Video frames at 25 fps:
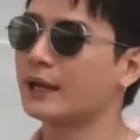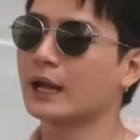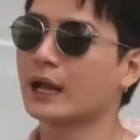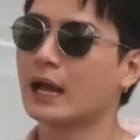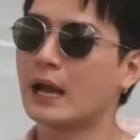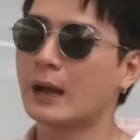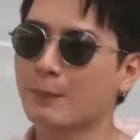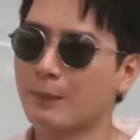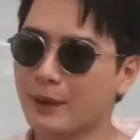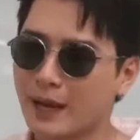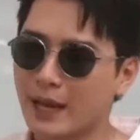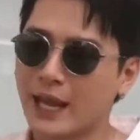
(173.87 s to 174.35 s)
นะค
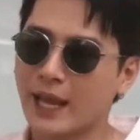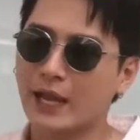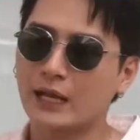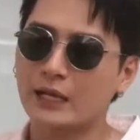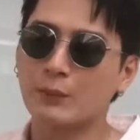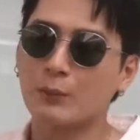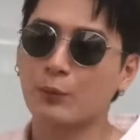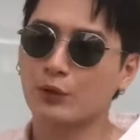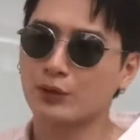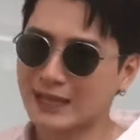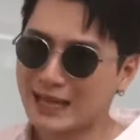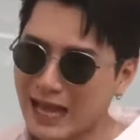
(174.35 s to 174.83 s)
รับเพลง
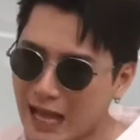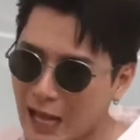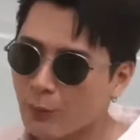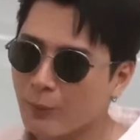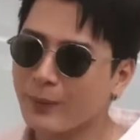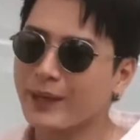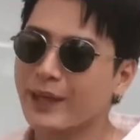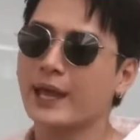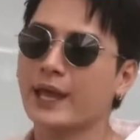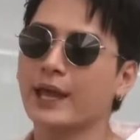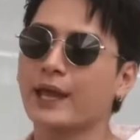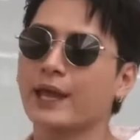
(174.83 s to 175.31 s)
ทั้งหมด 9
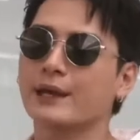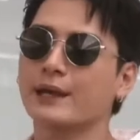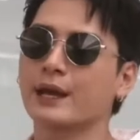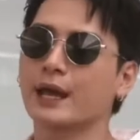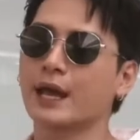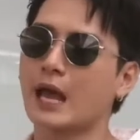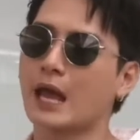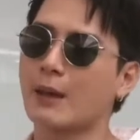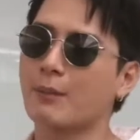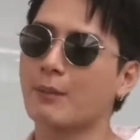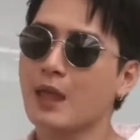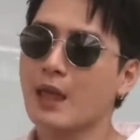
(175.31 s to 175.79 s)
เพลง
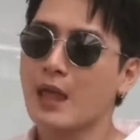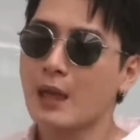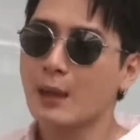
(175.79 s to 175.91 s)
นะครับ